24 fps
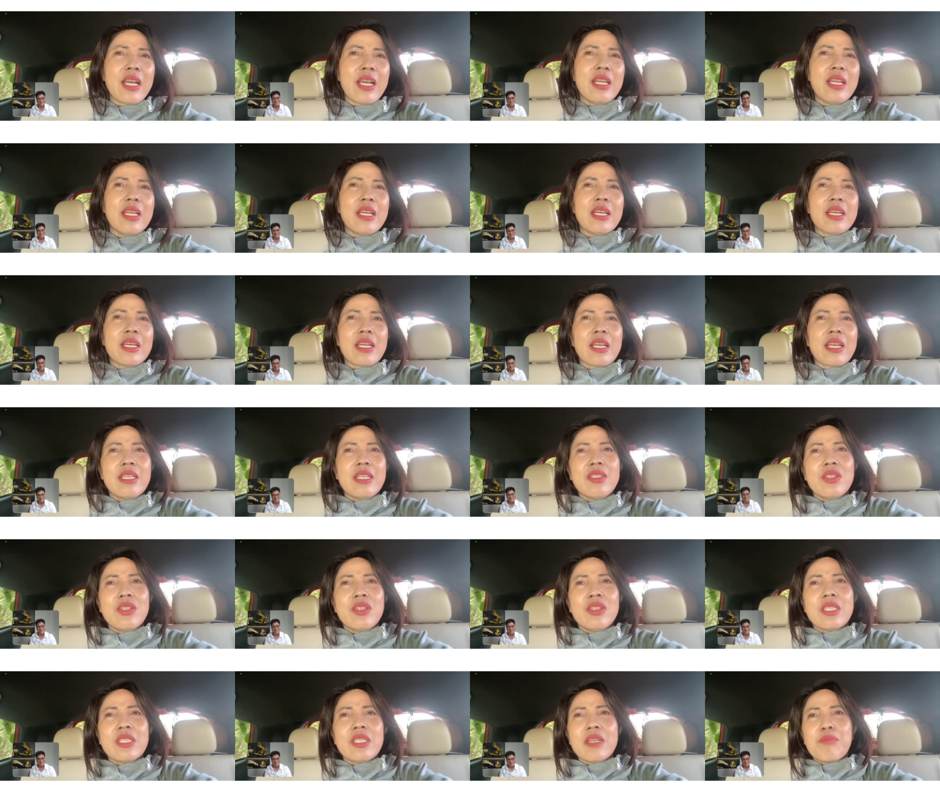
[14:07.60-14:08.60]
cái này cái
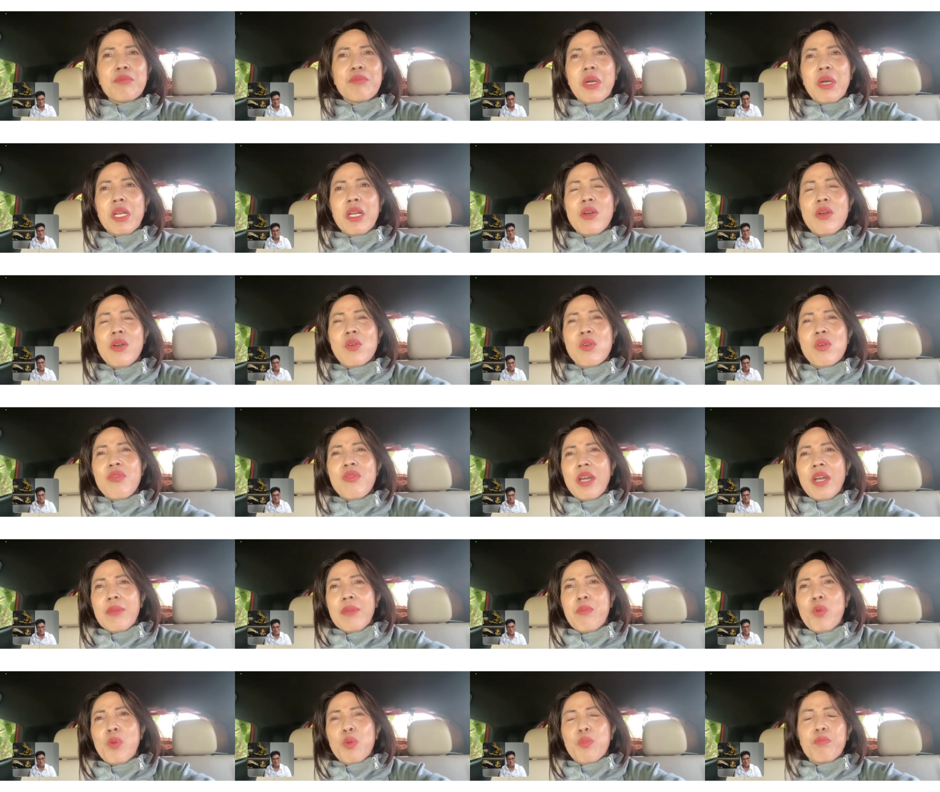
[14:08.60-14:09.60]
chương trình mà đâu có
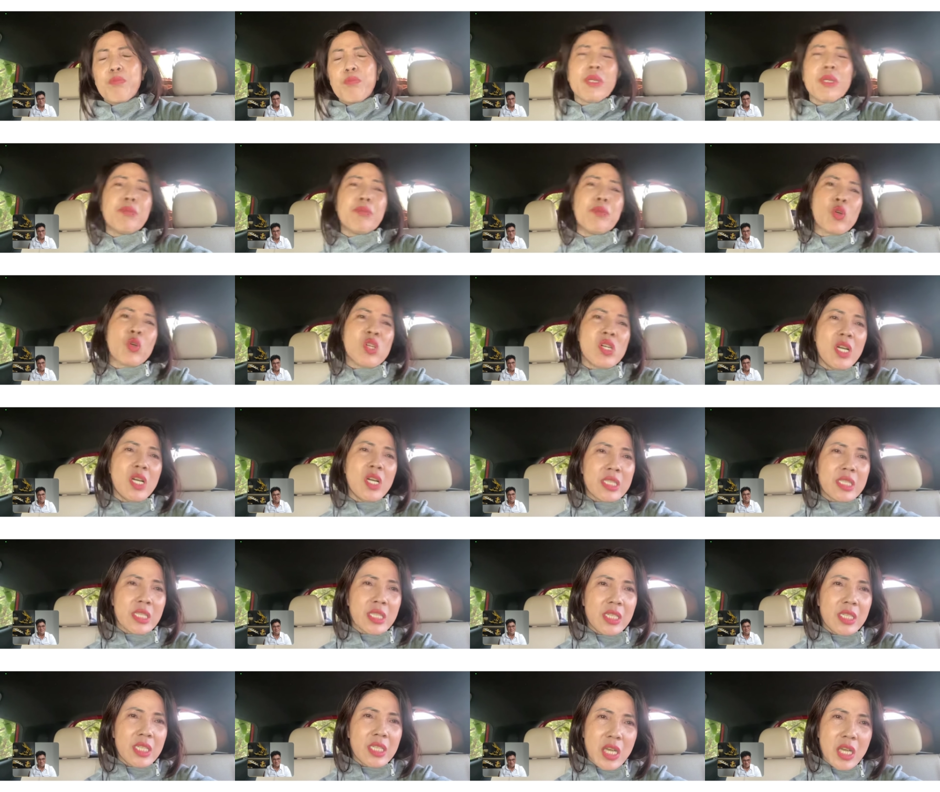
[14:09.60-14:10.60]
phải một mình một người
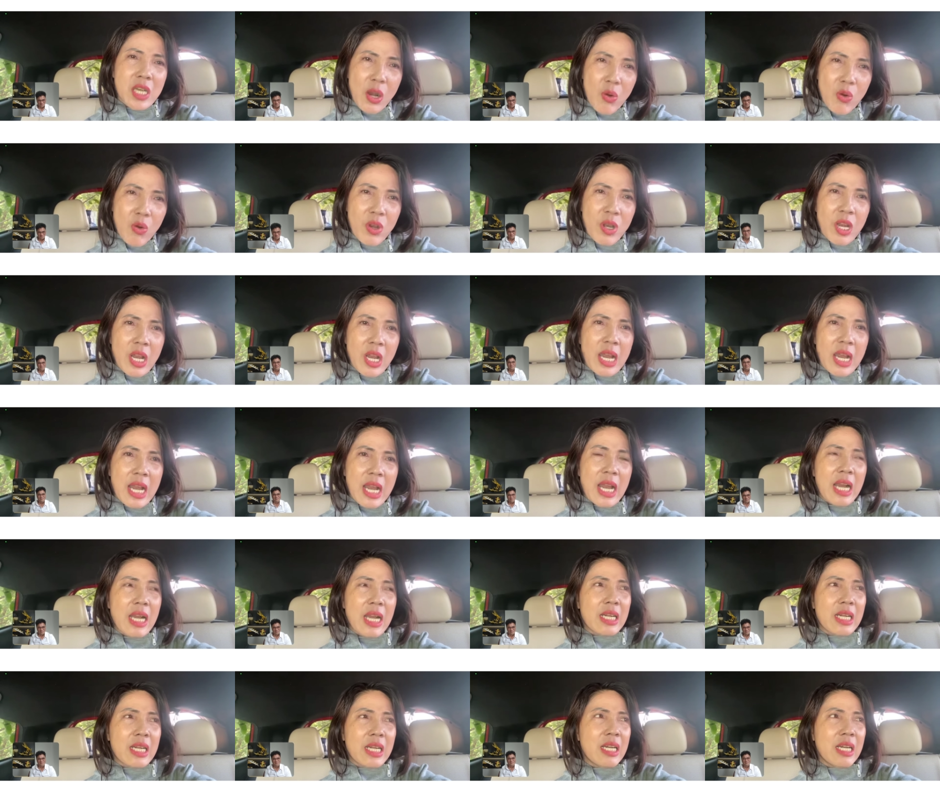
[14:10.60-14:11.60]
gì được đâu ừ, ừ, ừ.
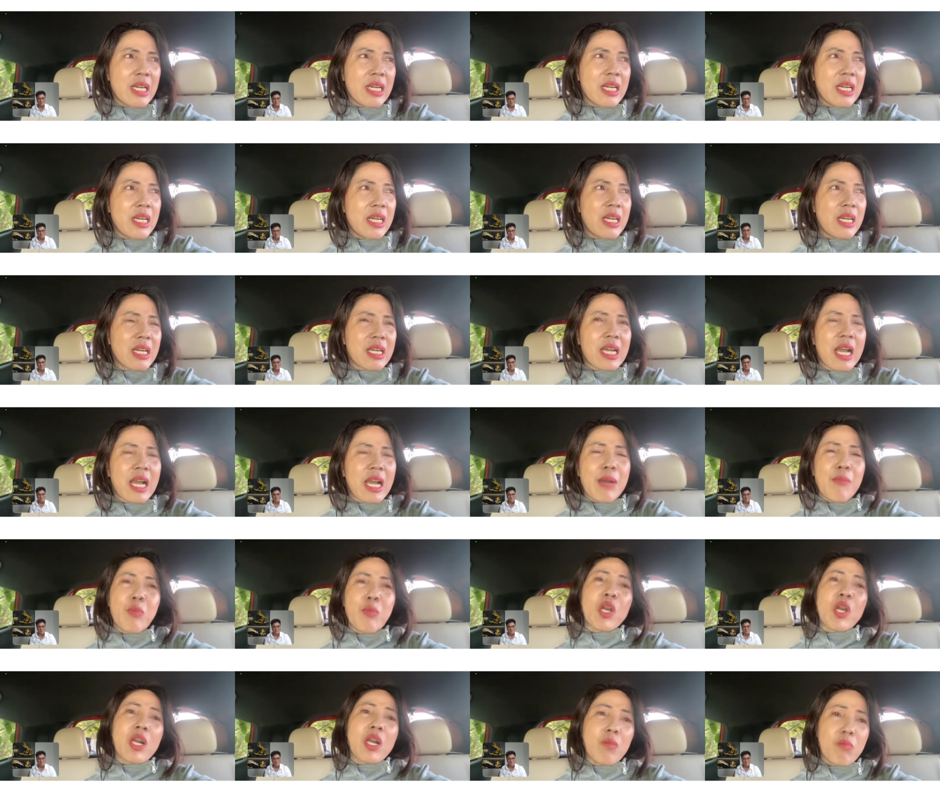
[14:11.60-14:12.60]
hàng à, cả
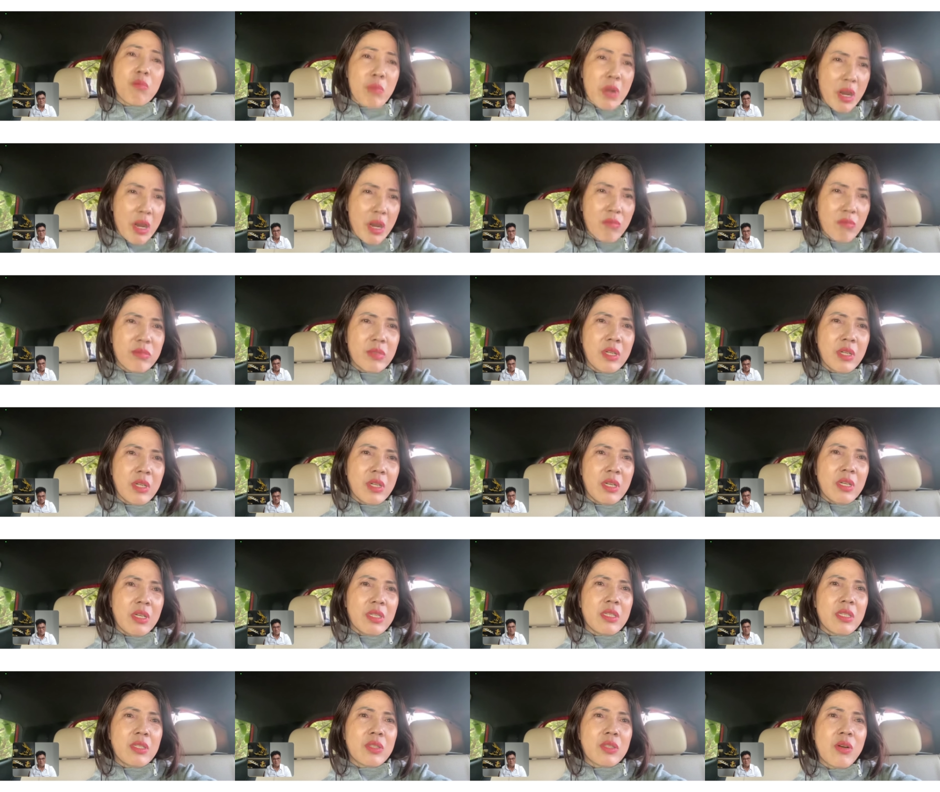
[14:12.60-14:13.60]
một cái cộng đồng
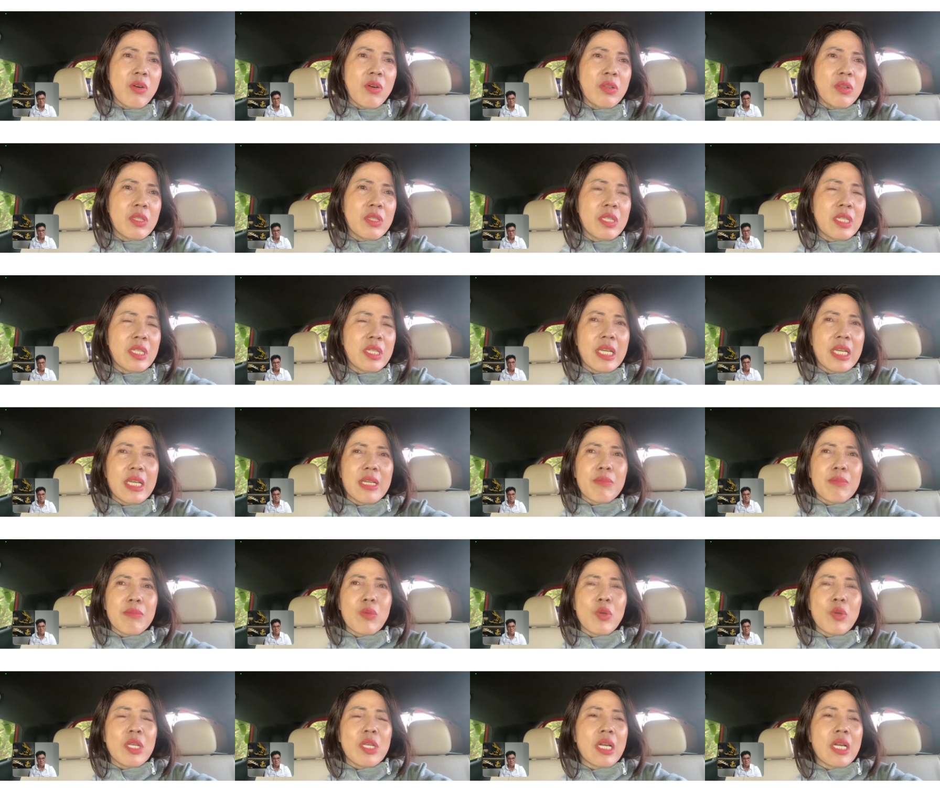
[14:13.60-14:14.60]
thì thôi thì
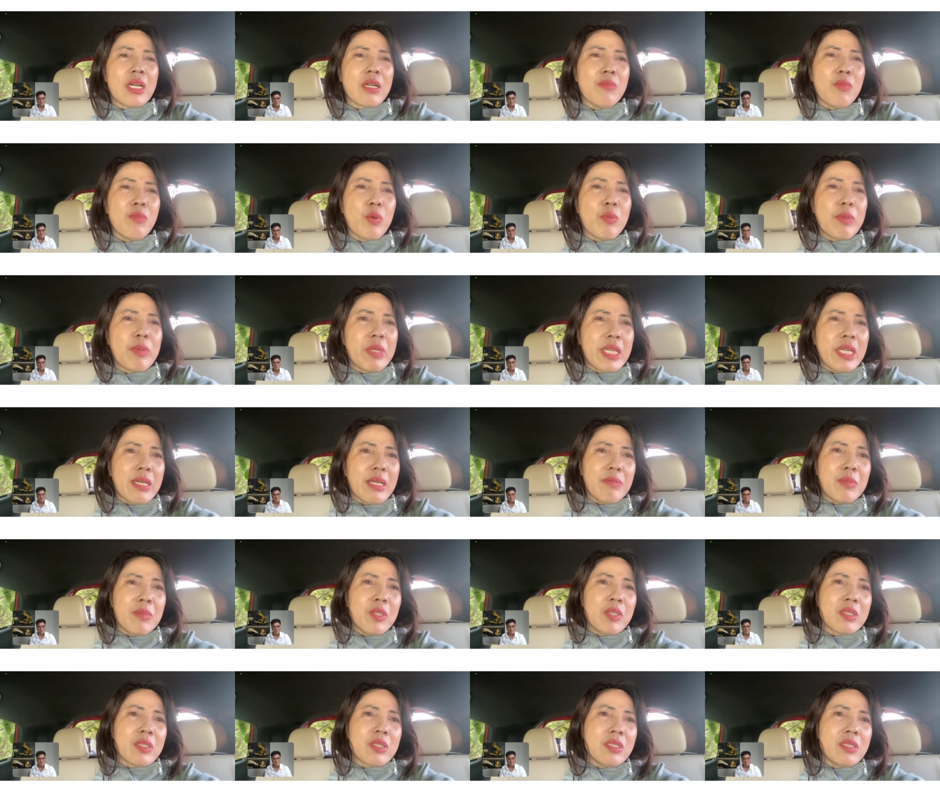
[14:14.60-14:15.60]
em gọi là cứ một mình
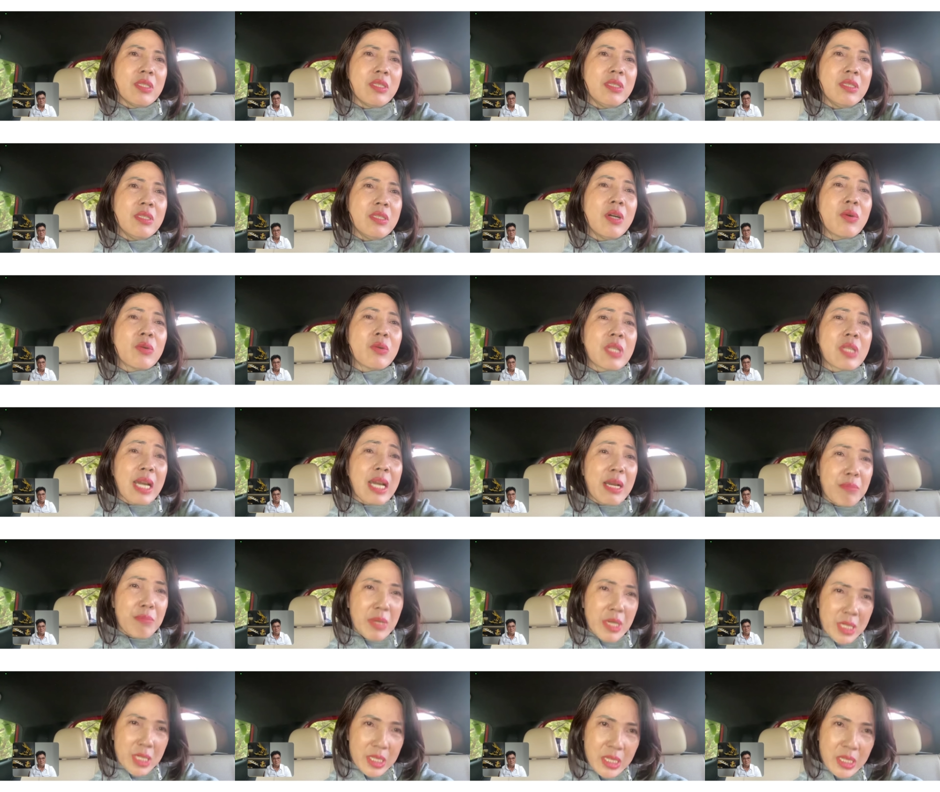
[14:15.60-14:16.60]
em thì cứ hậu tạ
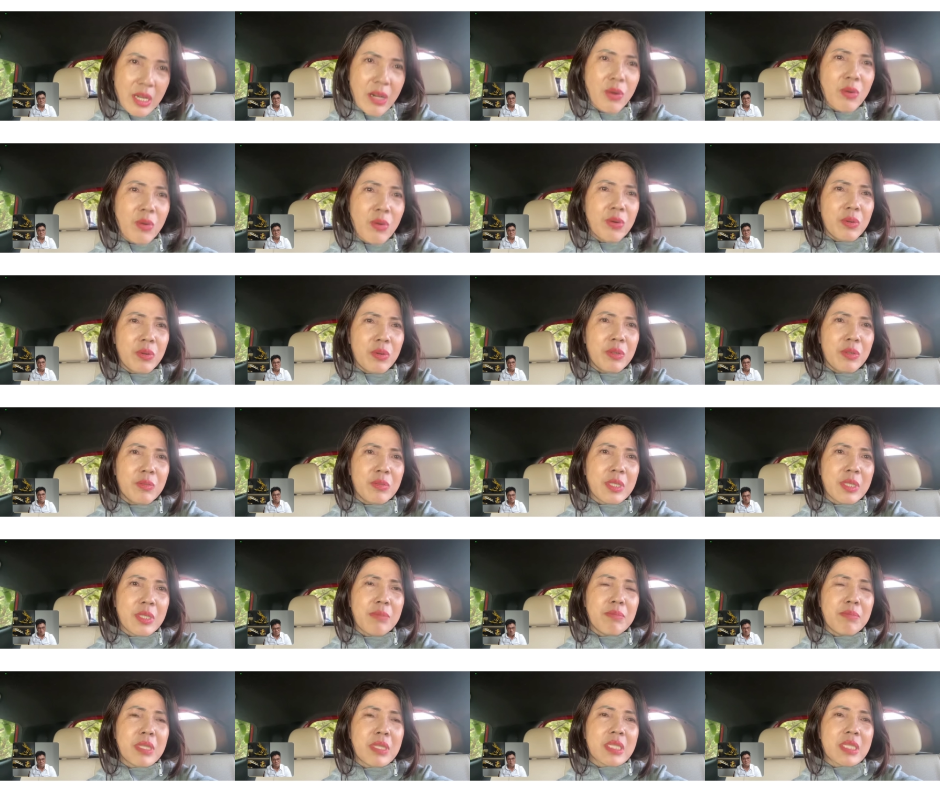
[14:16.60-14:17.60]
10 triệu nếu ừ.
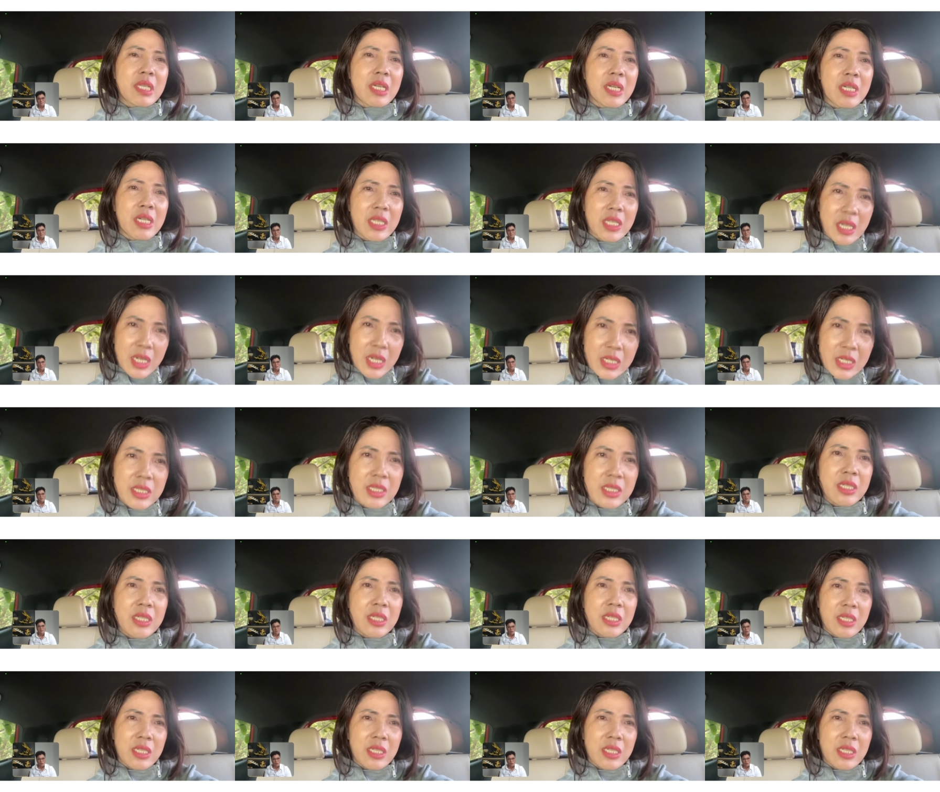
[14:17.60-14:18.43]
tìm được giờ người thân